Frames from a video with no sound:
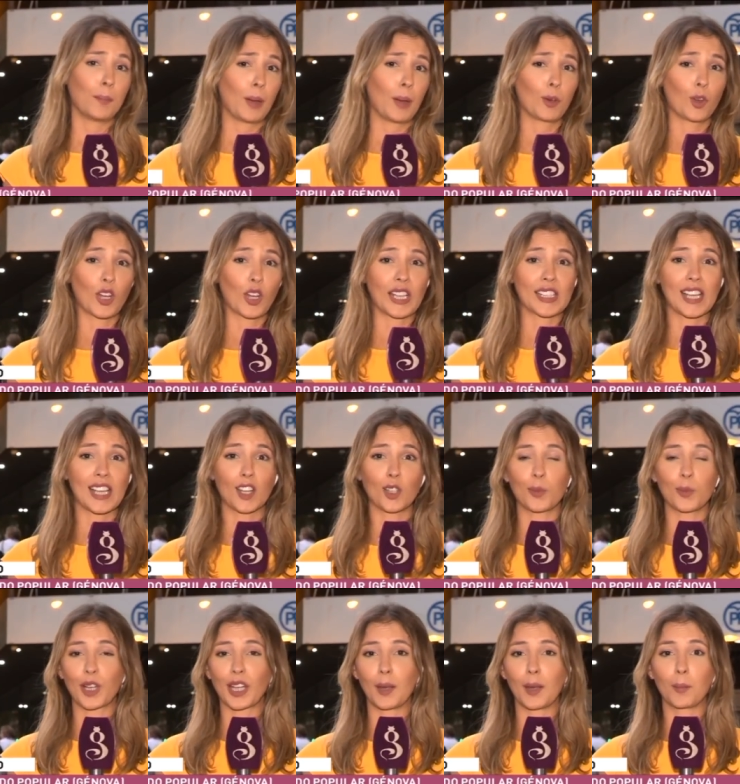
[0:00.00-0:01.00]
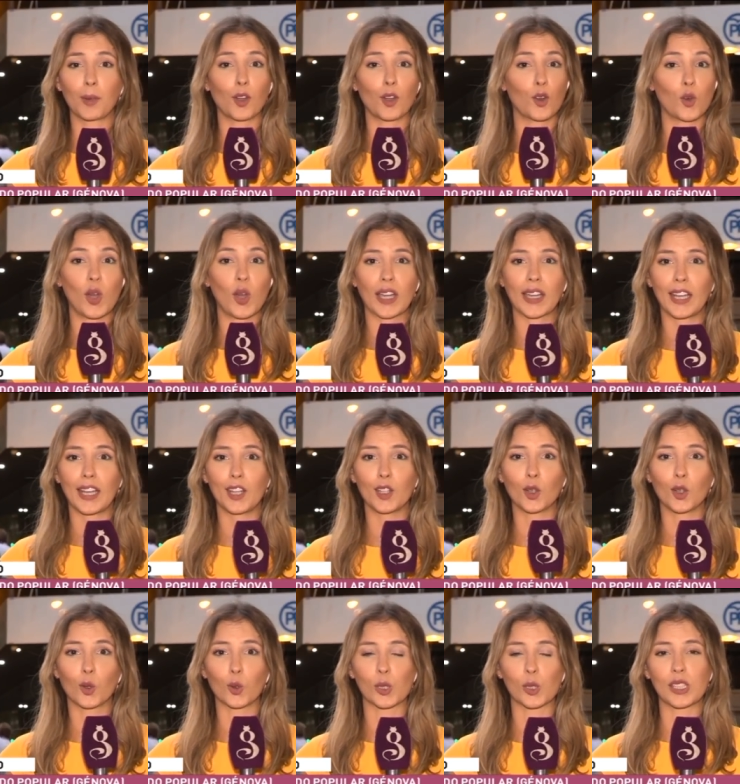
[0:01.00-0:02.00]
Pablo Casado, por ejemplo, no ha
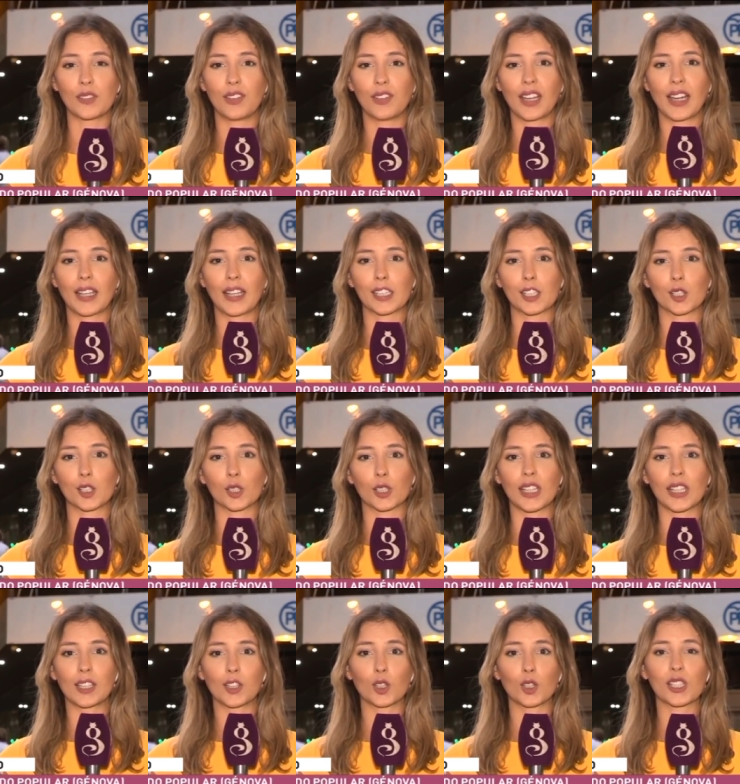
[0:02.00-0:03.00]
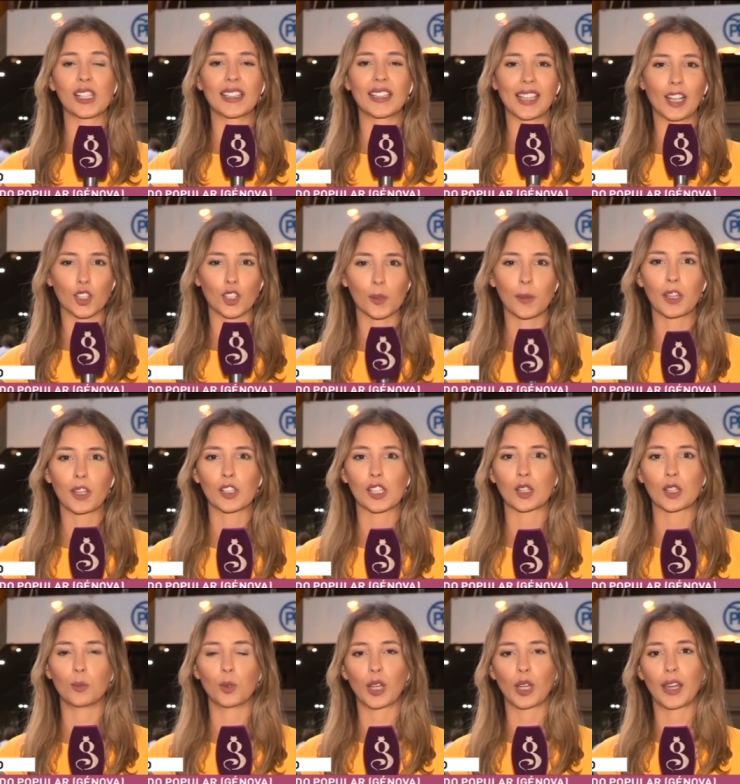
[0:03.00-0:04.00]
querido justificar estos datos ante los
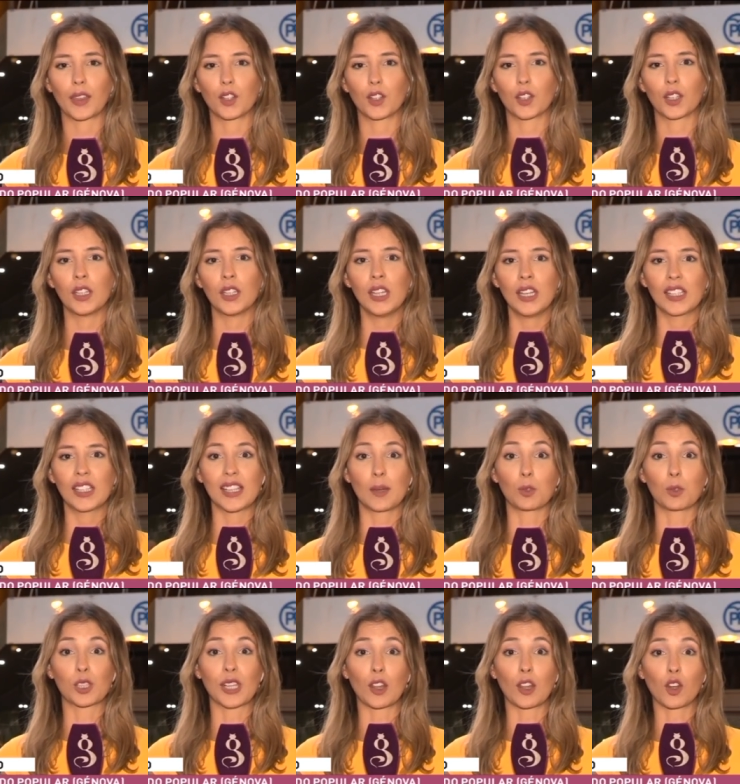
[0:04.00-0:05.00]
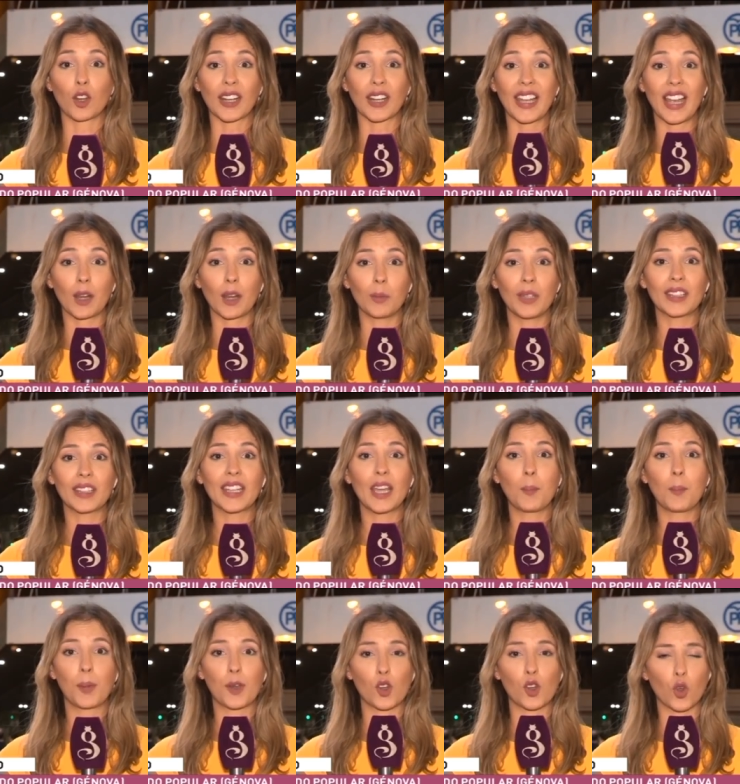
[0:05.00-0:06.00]
medios de comunicación. Se ha mostrado
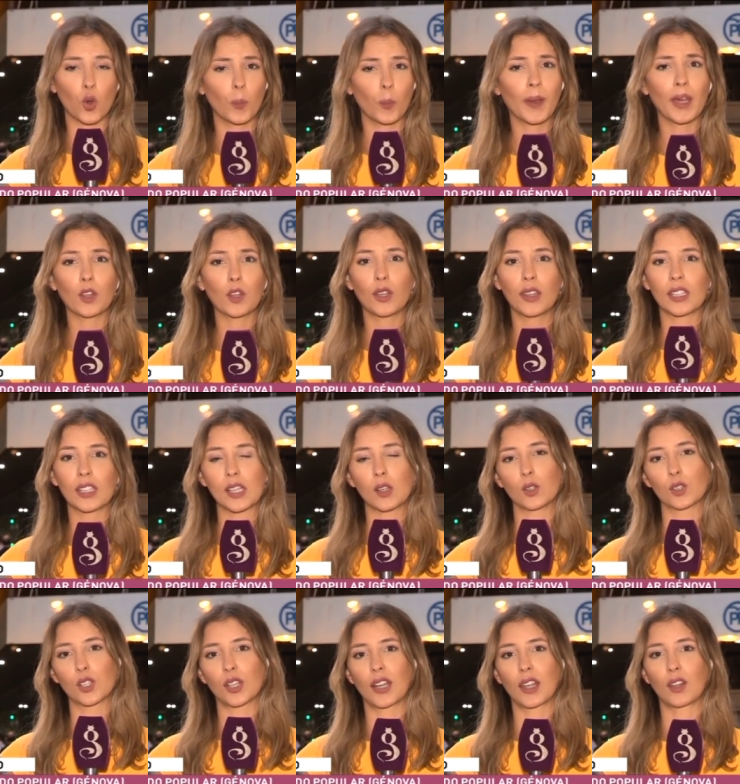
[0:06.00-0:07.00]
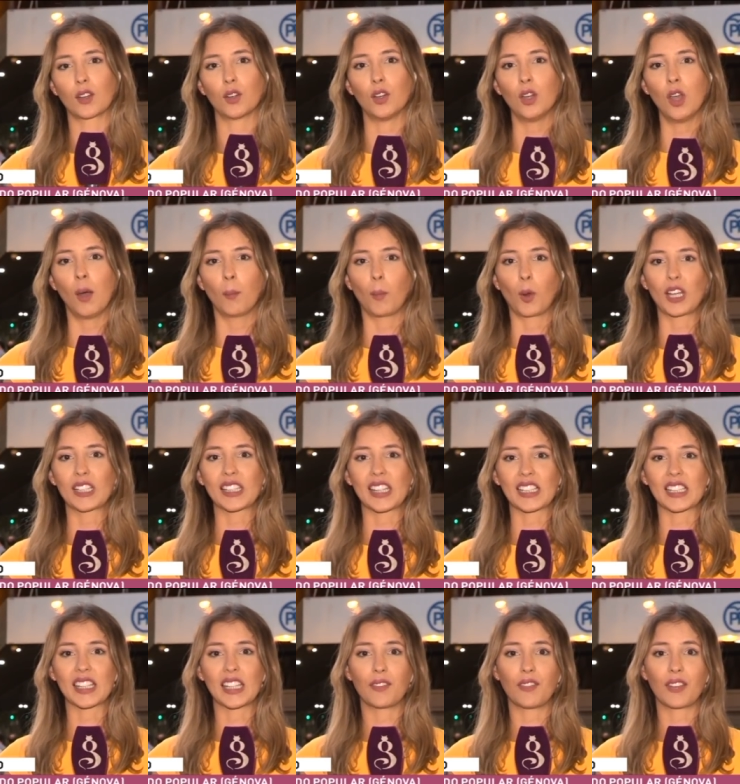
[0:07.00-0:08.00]
realmente preocupado y desilusionado por
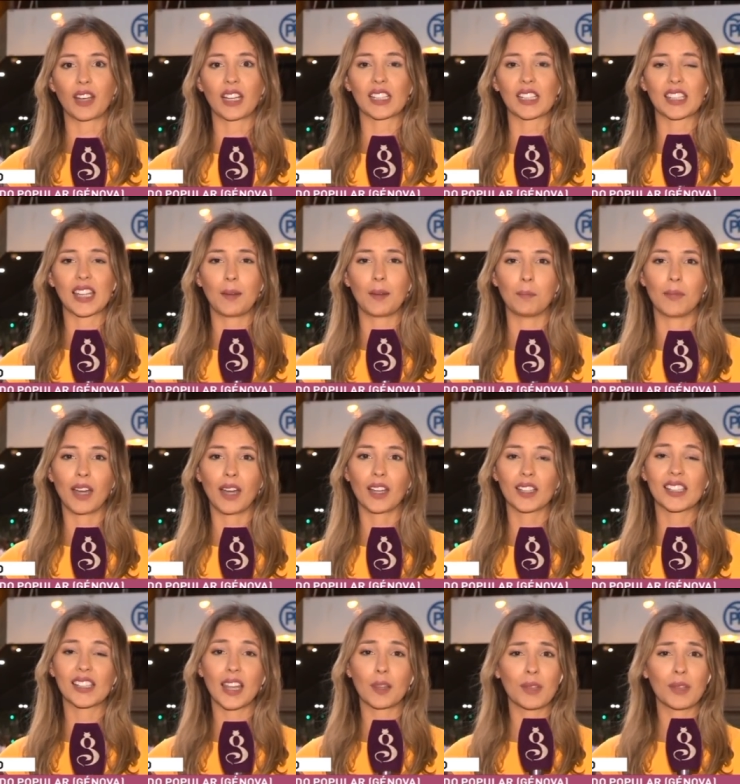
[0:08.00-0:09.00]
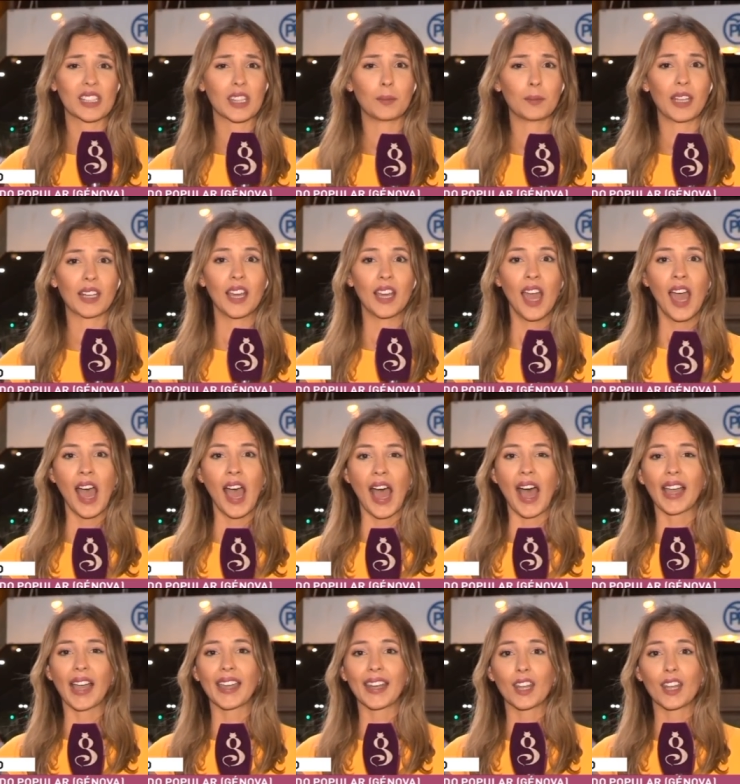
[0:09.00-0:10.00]
estas cifras tan bajas y además también
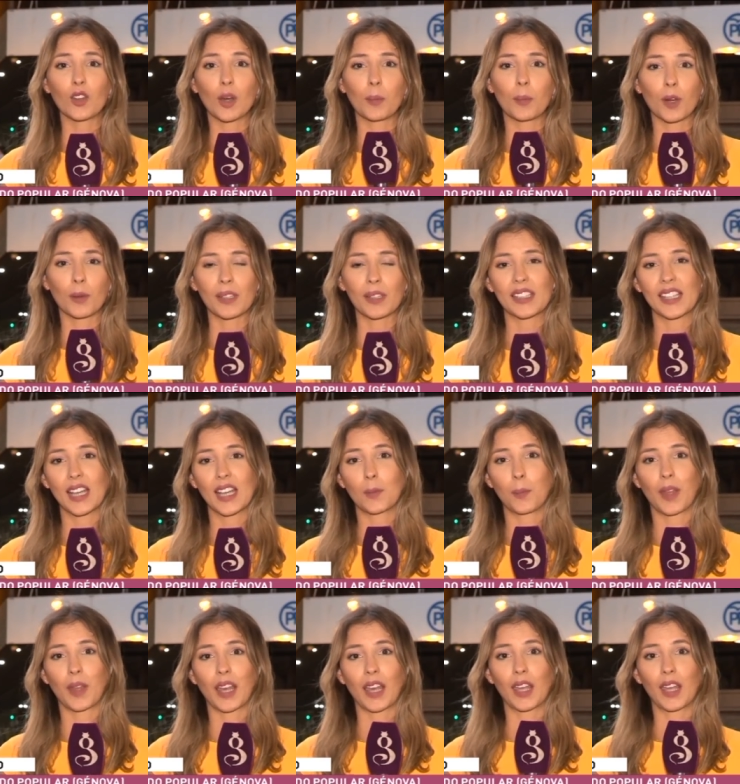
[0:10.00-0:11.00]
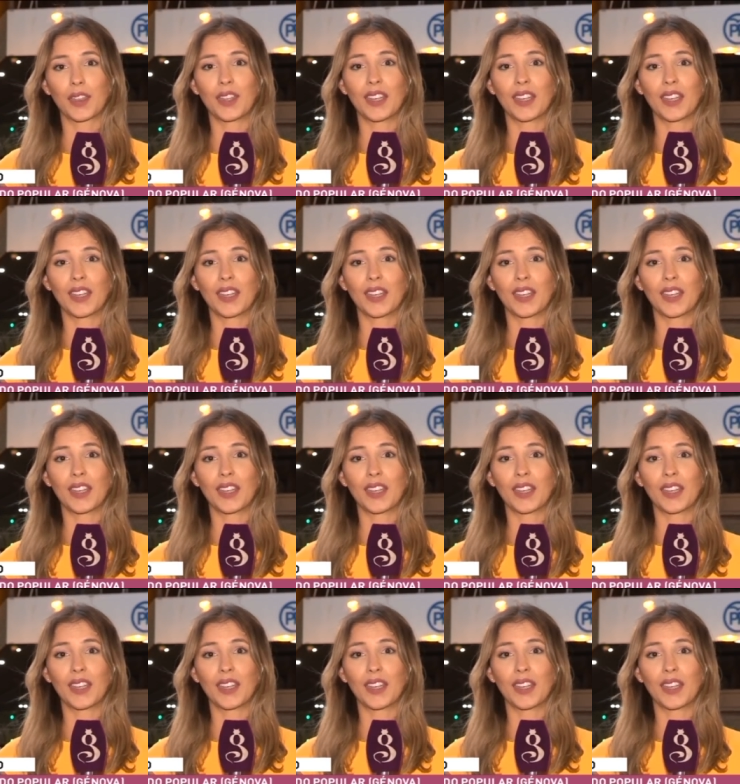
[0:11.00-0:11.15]
ha querido aprovechar para